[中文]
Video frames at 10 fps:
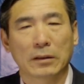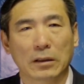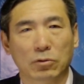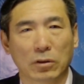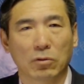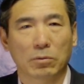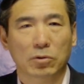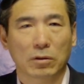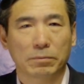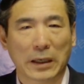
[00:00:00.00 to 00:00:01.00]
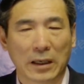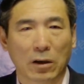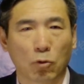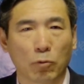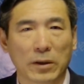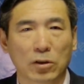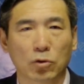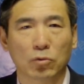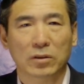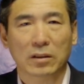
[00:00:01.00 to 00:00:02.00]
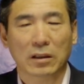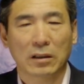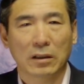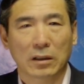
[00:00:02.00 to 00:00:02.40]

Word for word: 啊，所以我们说培养公民素质啊，